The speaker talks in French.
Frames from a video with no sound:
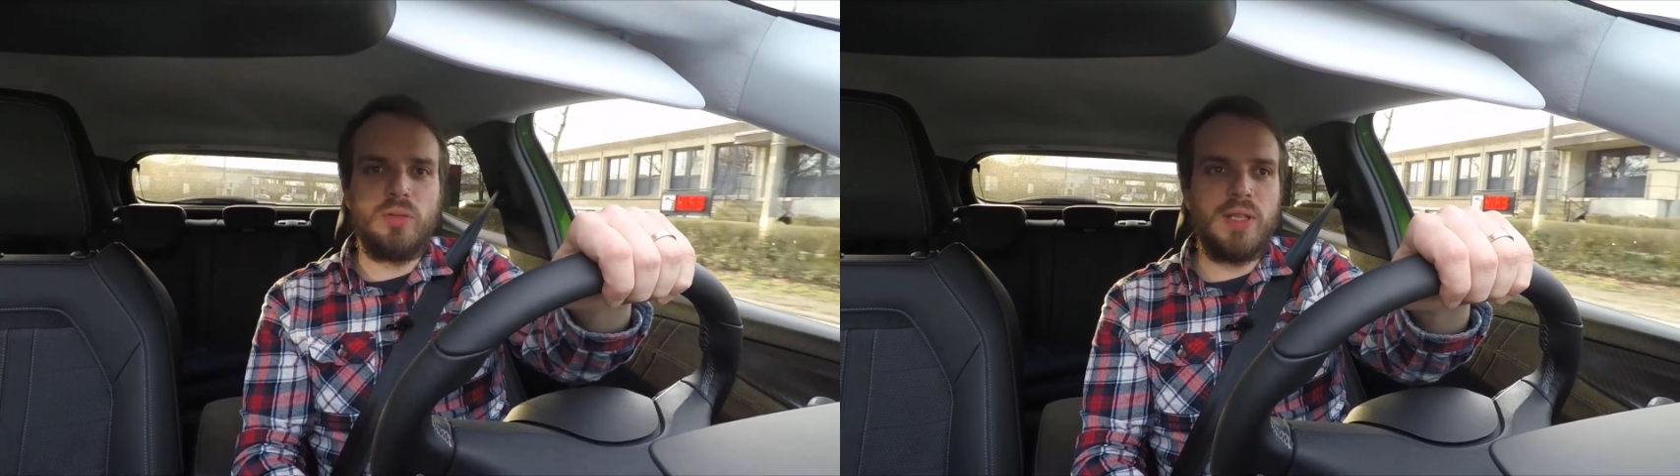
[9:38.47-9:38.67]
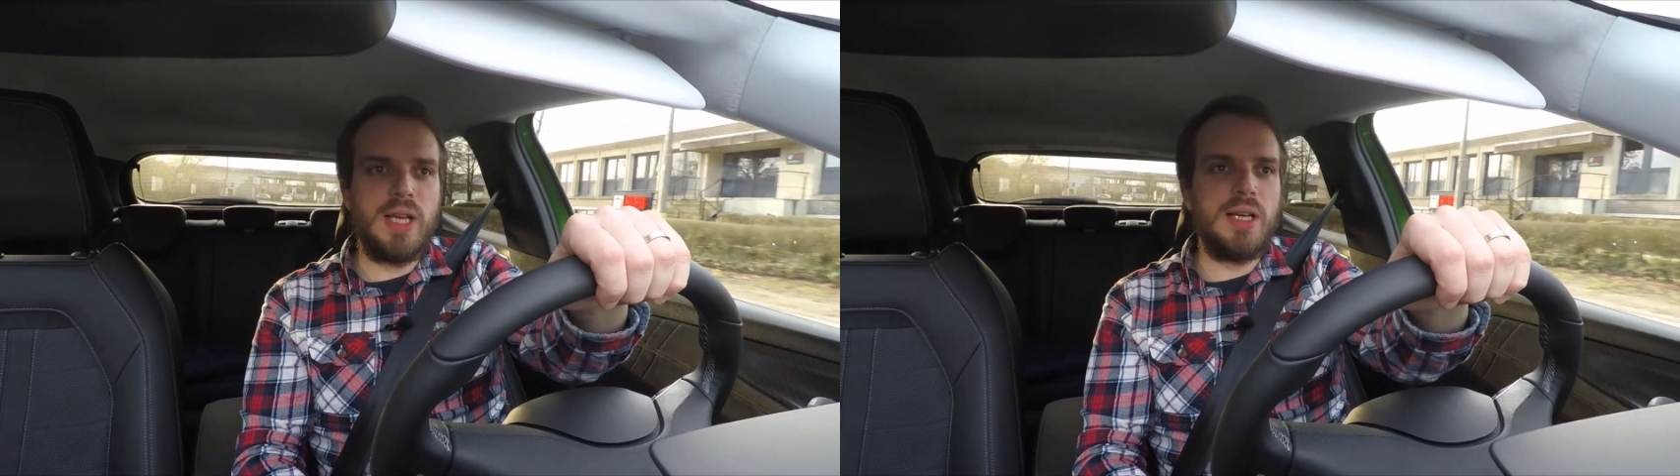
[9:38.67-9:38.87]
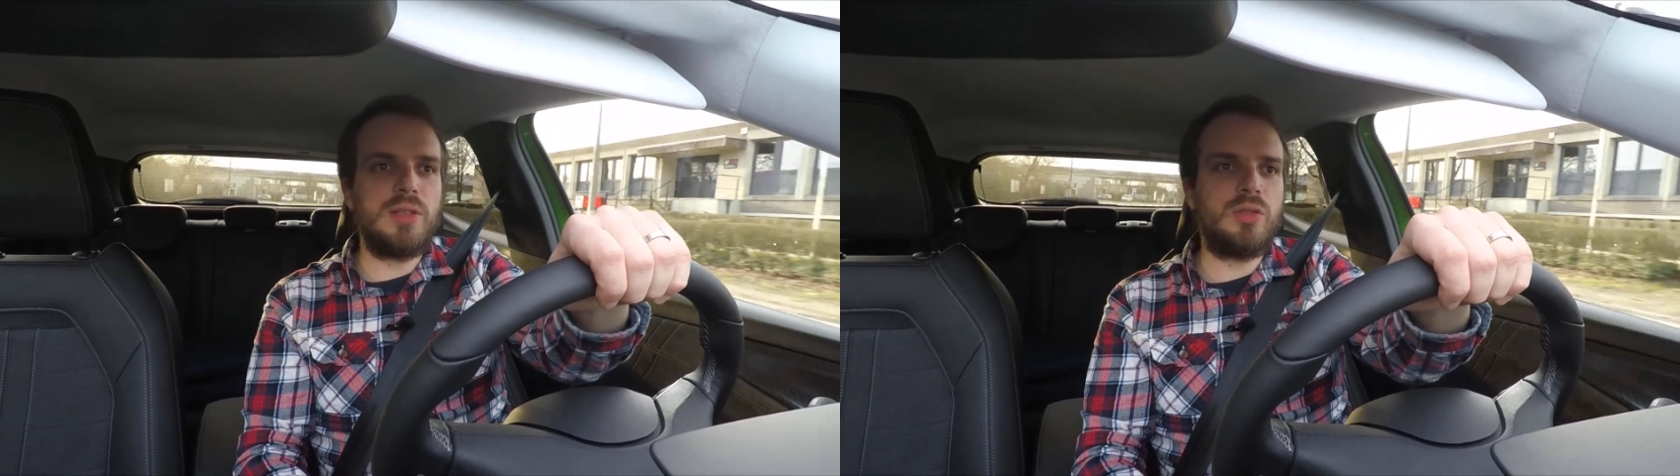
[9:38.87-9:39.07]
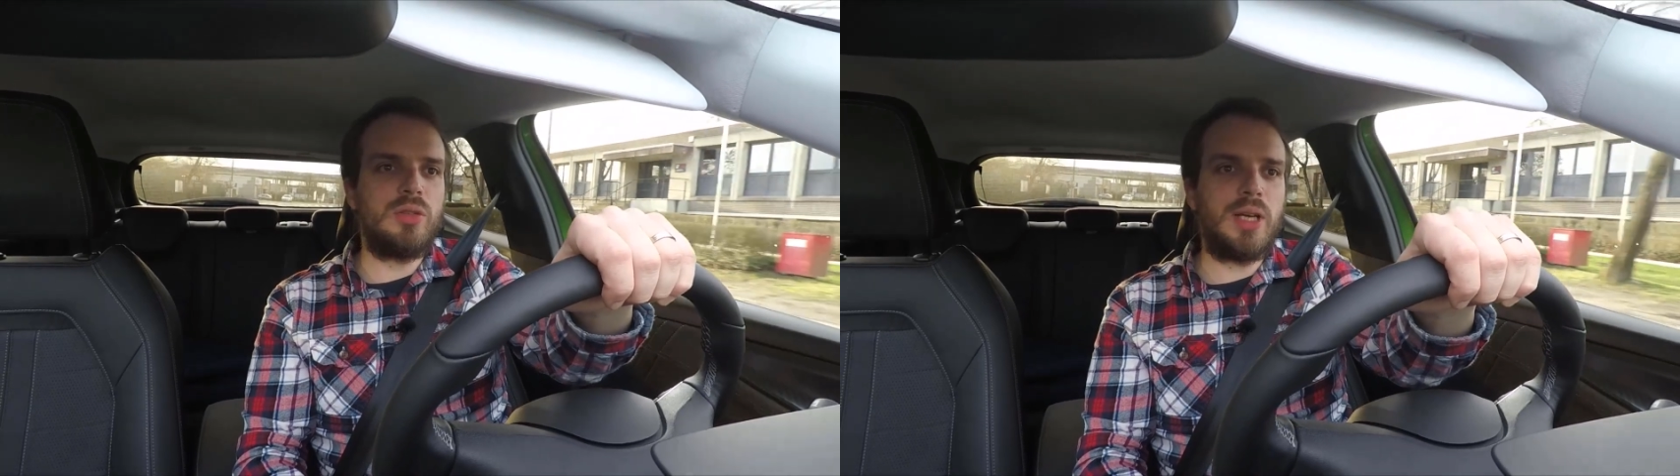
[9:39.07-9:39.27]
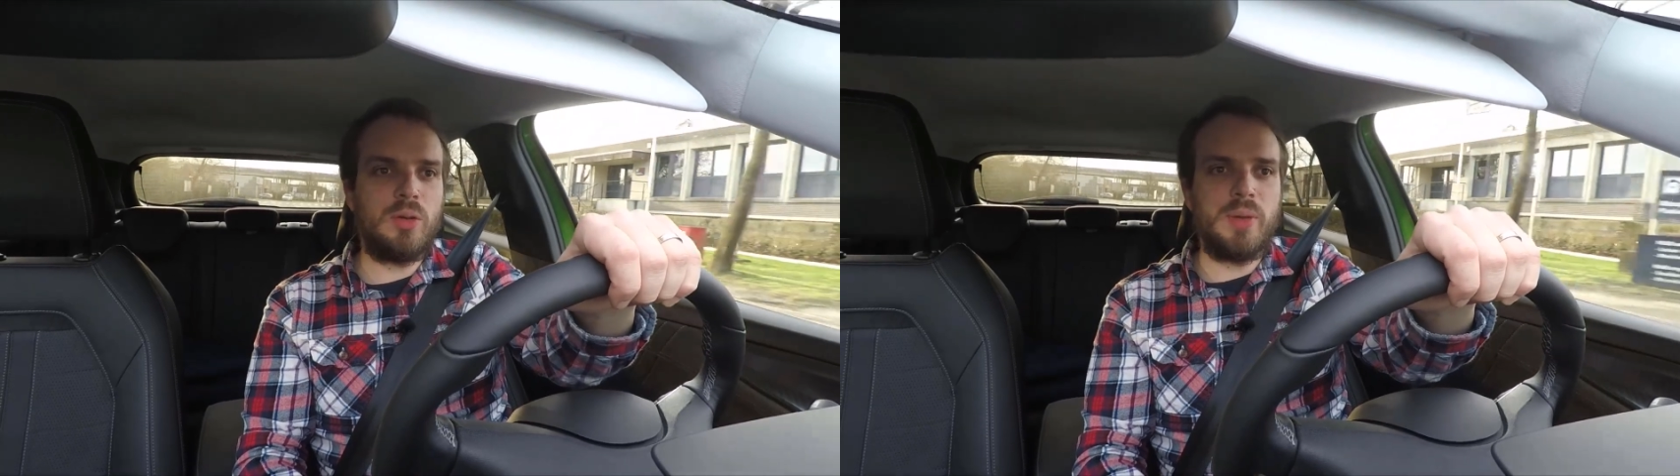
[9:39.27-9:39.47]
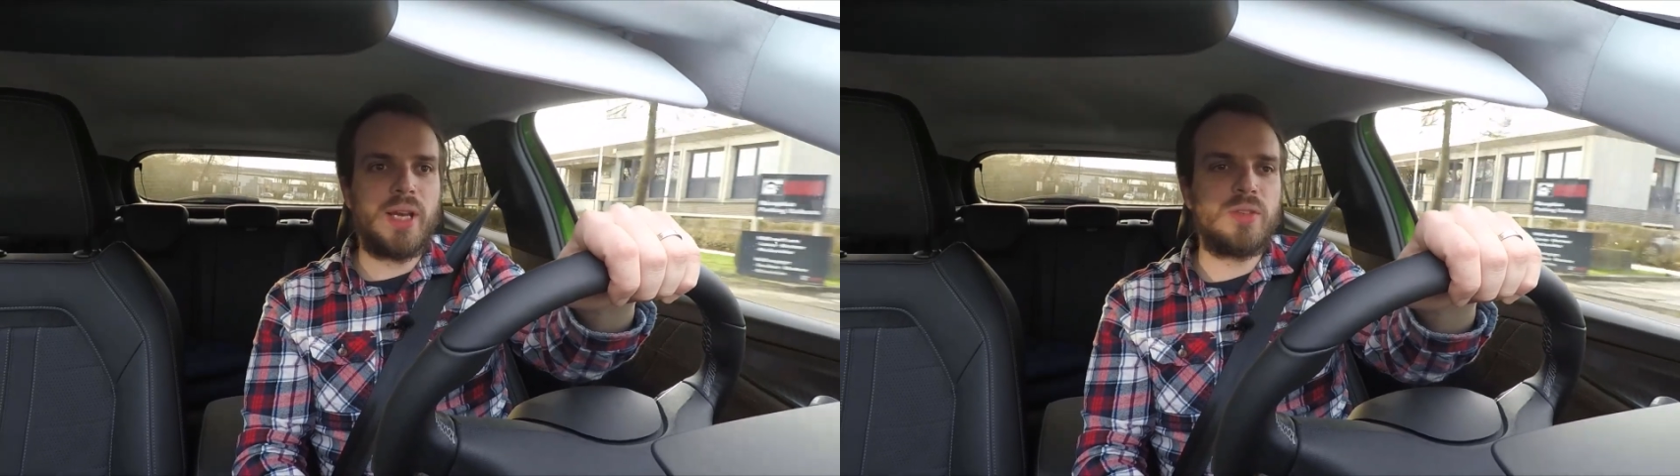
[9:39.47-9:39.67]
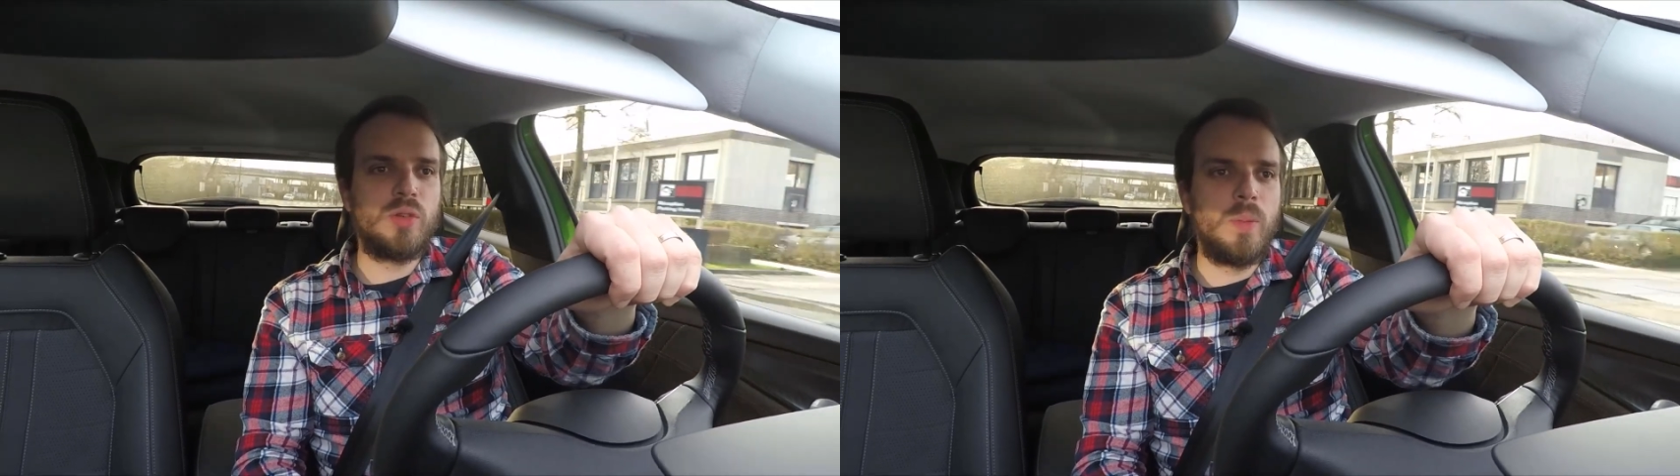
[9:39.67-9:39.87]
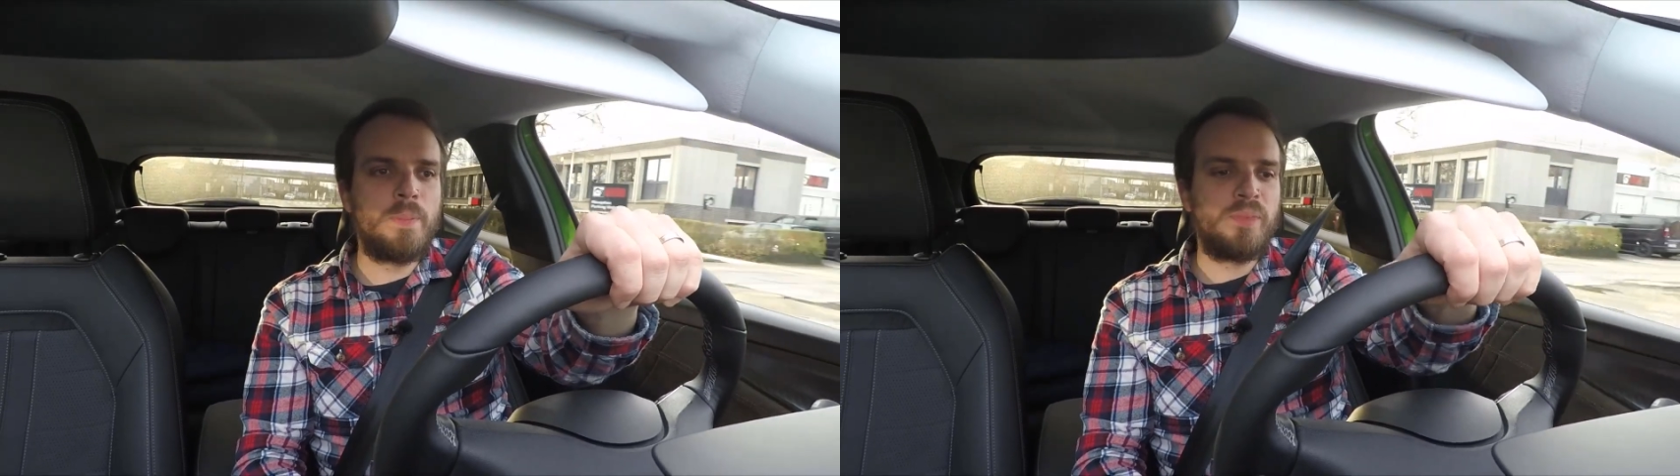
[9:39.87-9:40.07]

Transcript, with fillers: villages, euh, d'agglomérations.